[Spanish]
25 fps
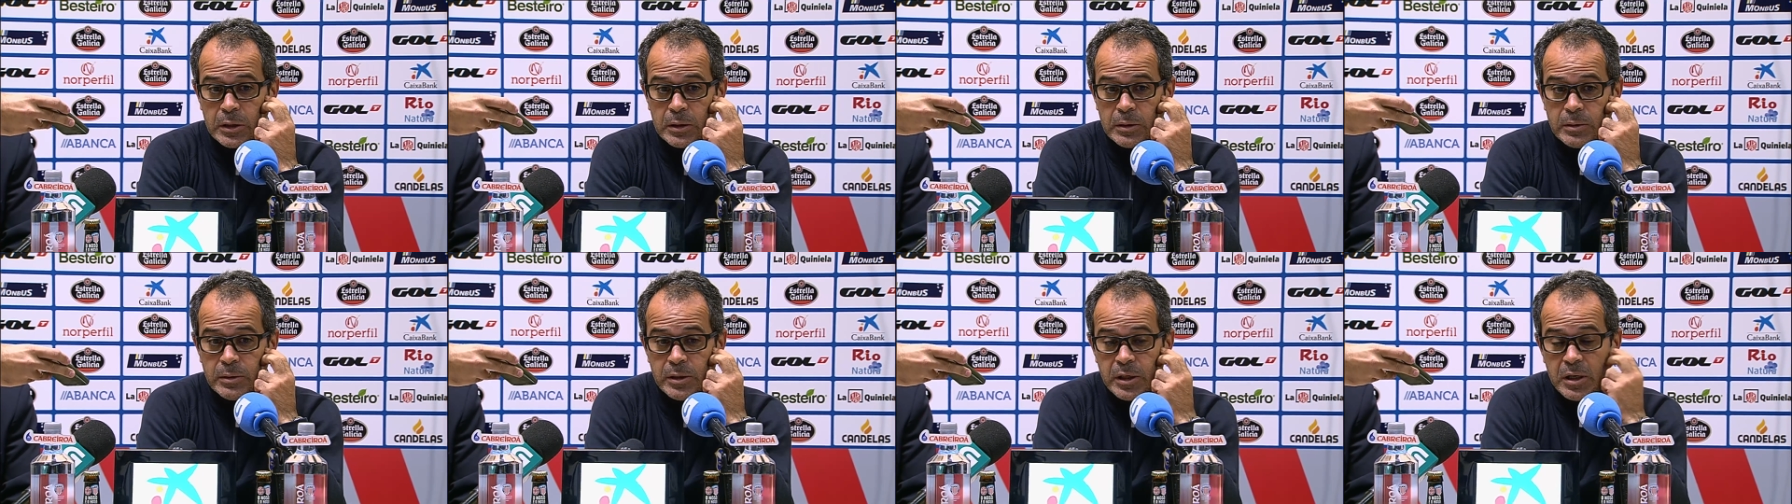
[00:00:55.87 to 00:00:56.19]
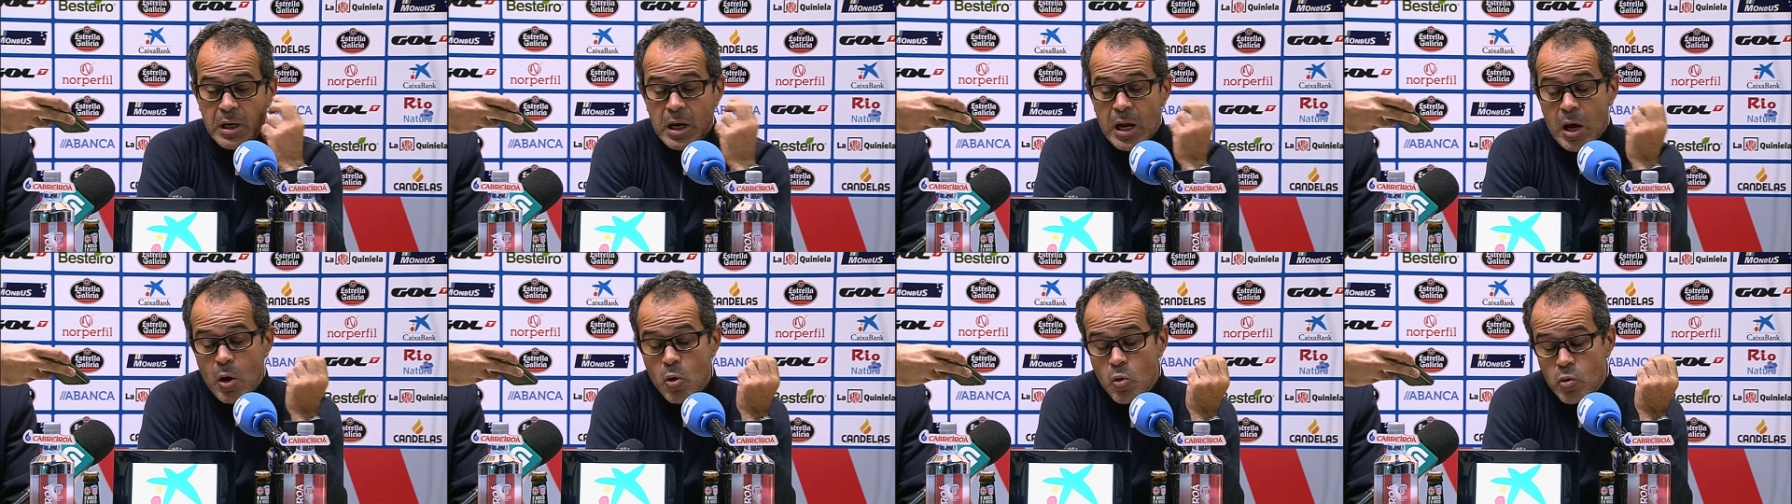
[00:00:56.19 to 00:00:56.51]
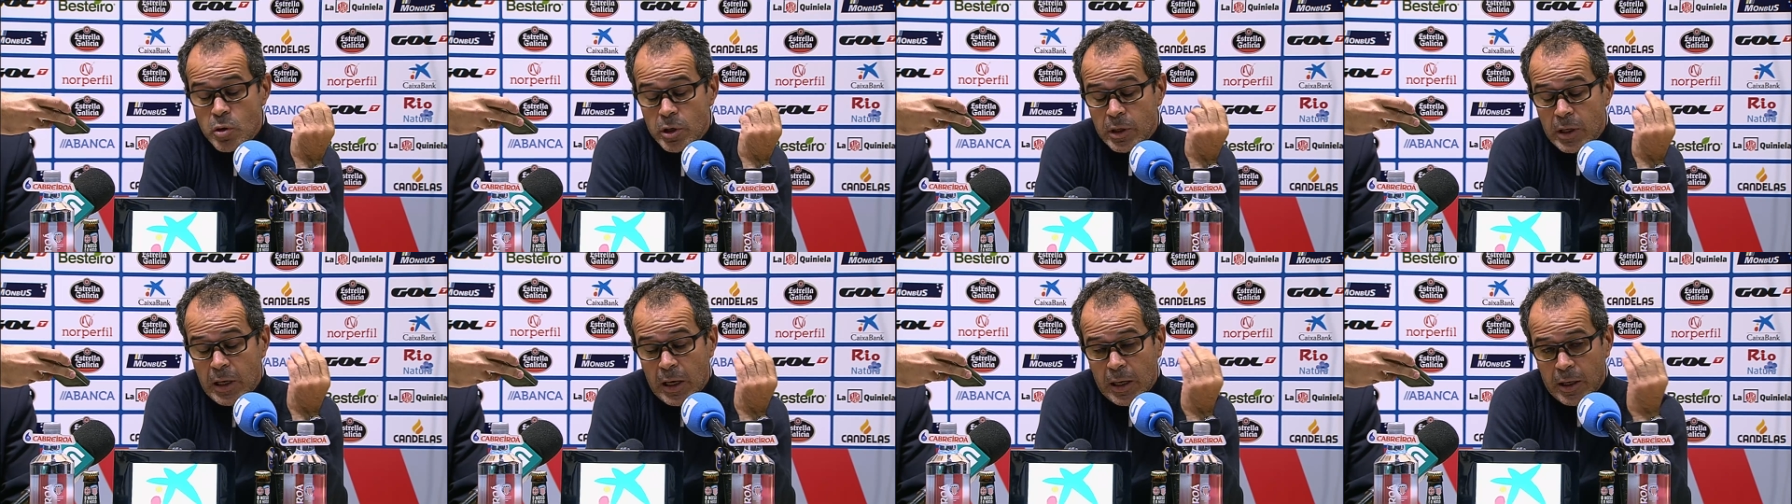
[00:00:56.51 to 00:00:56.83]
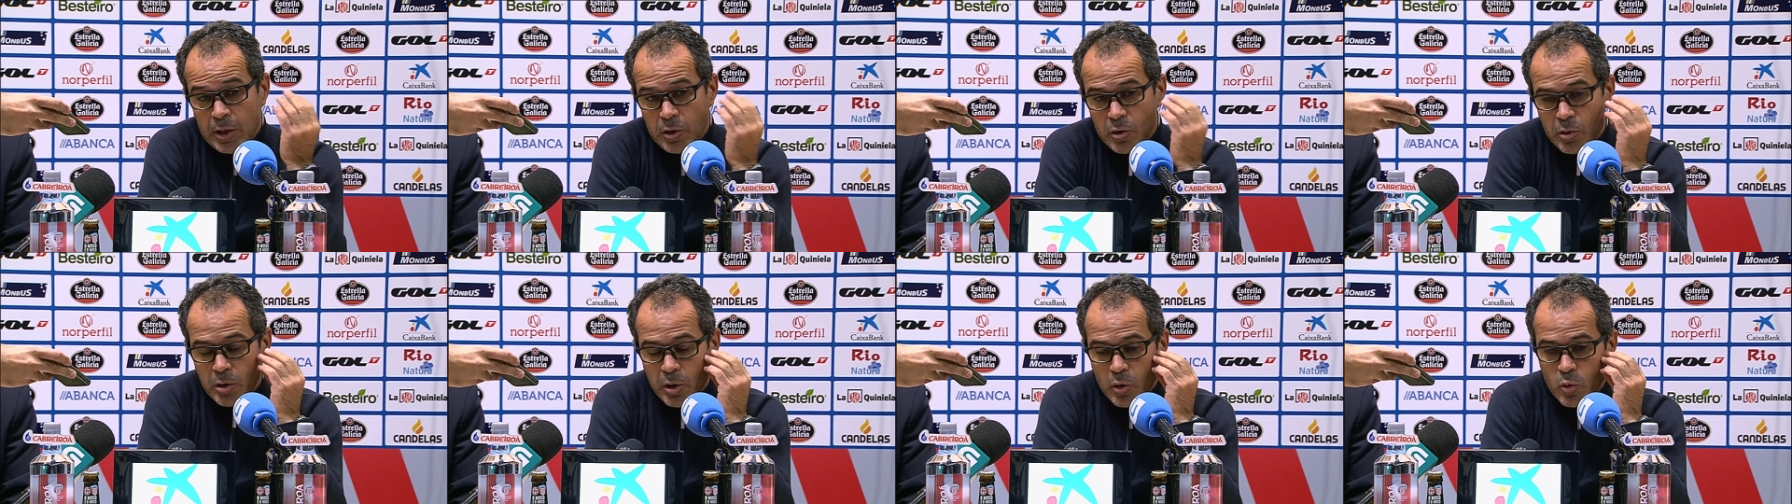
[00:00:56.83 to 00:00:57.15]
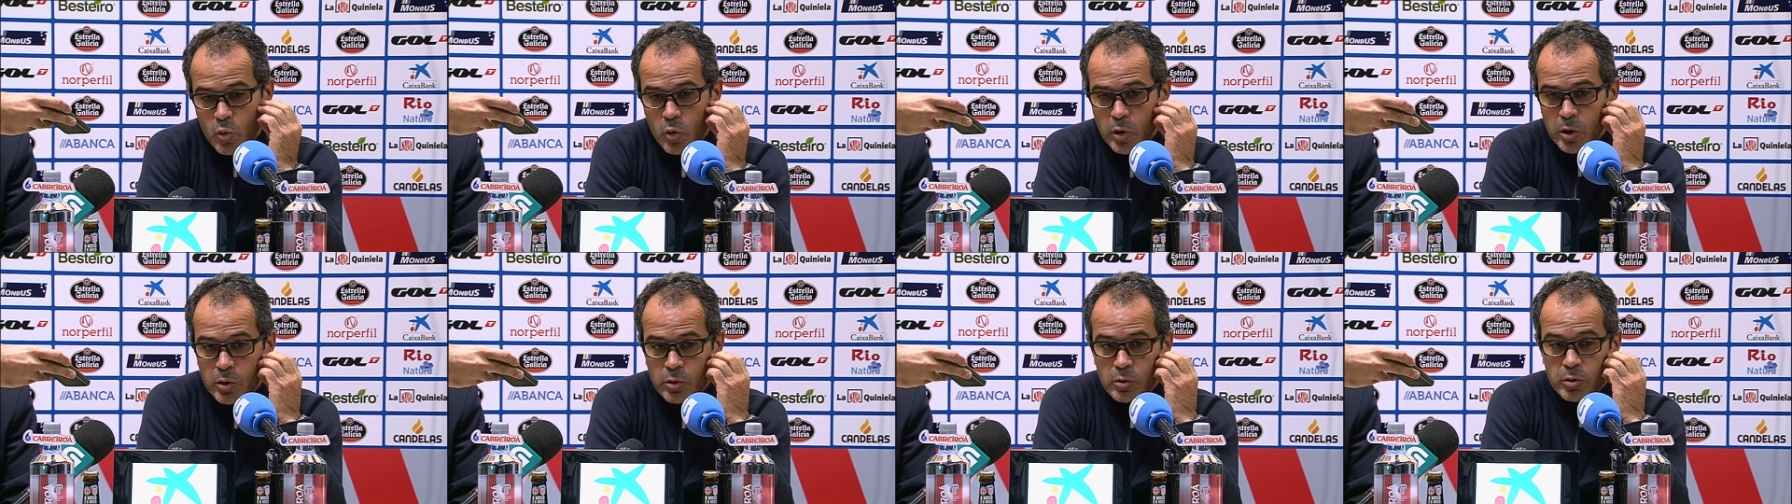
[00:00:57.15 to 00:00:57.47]
y en la única que yo
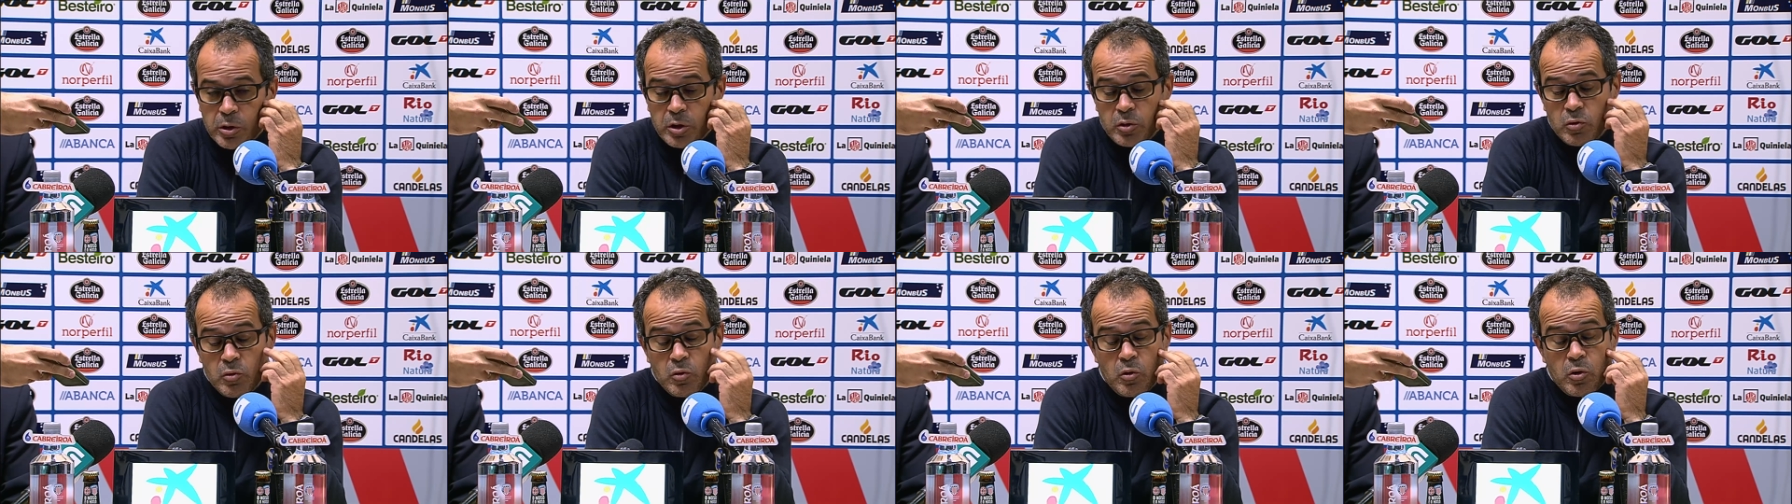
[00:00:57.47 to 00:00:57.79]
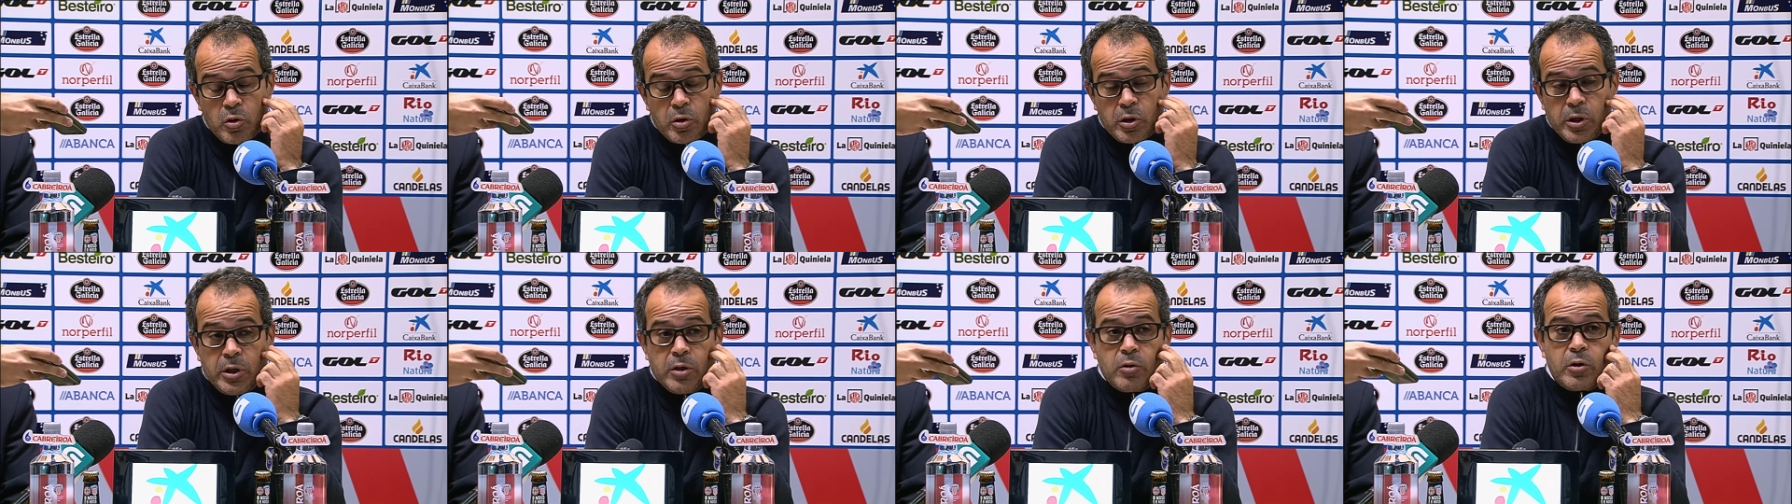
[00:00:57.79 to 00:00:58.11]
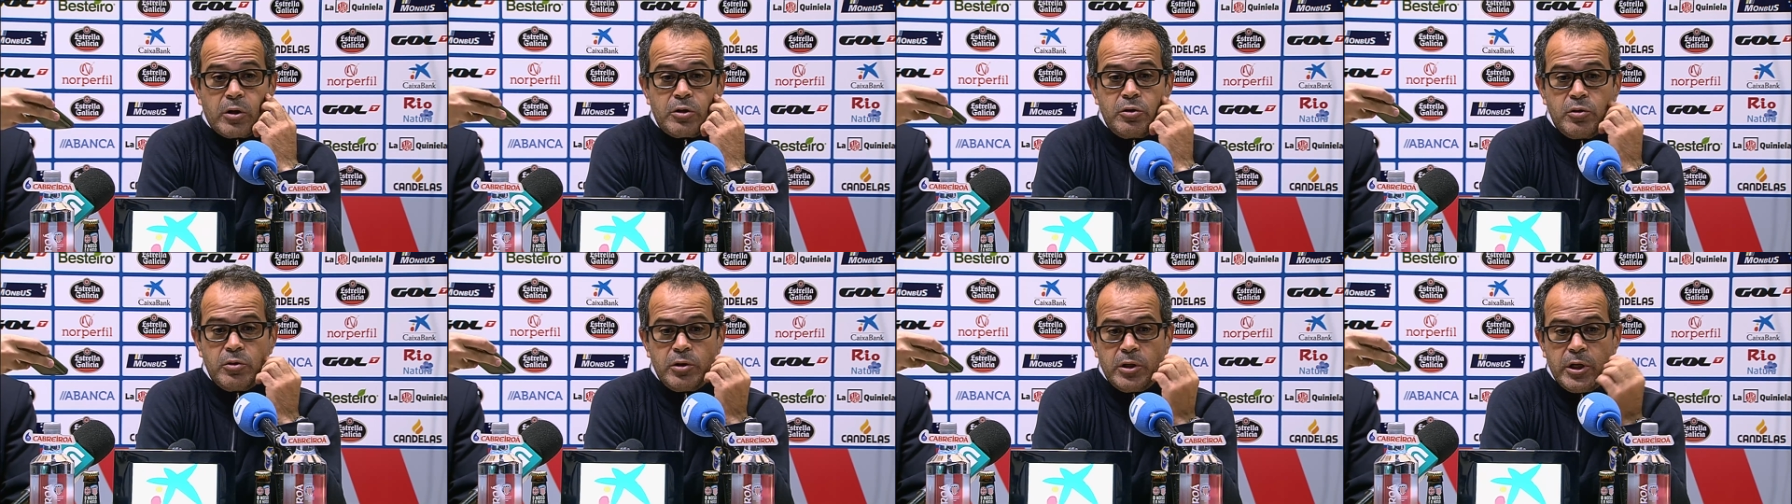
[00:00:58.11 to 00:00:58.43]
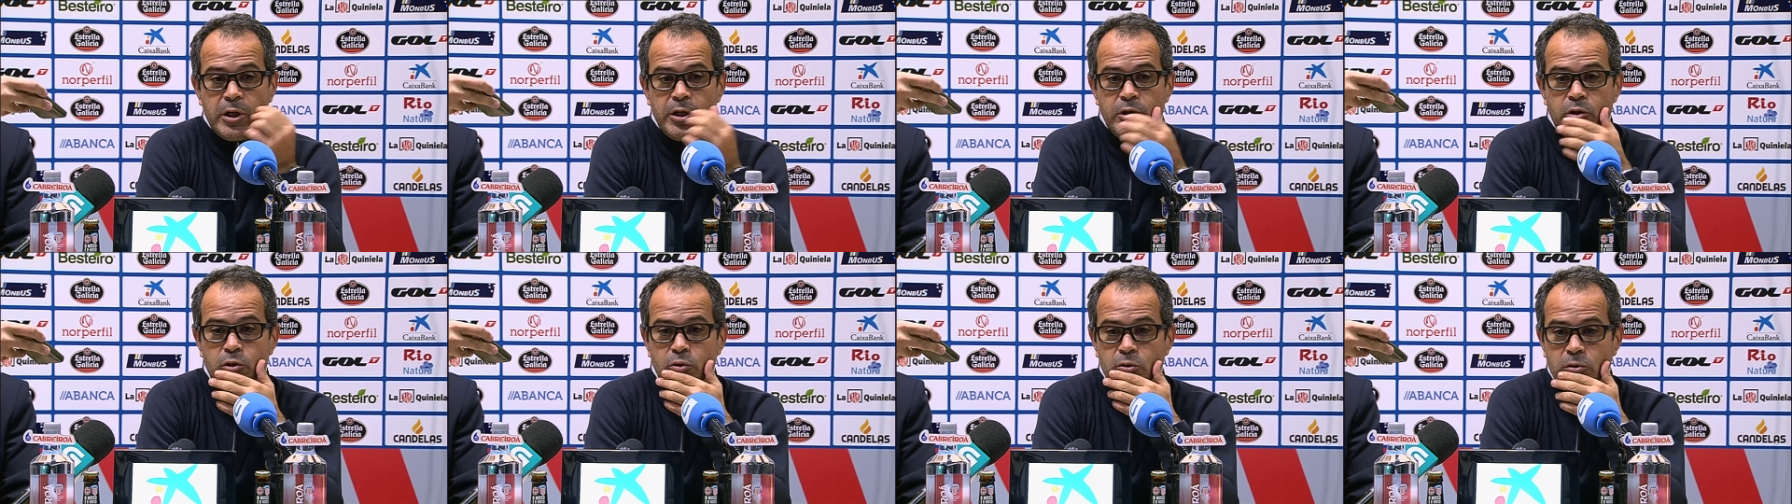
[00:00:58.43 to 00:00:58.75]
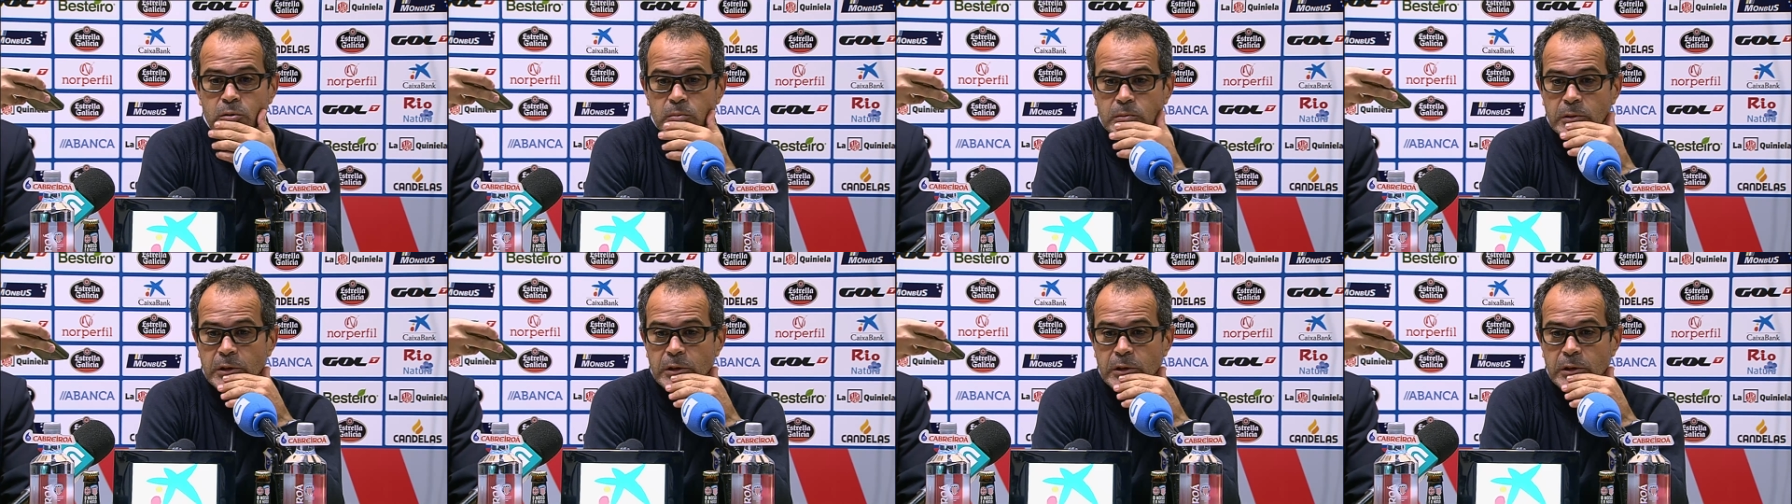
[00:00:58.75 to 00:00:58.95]
recuerdo, que es un córner, ocasión de ellos,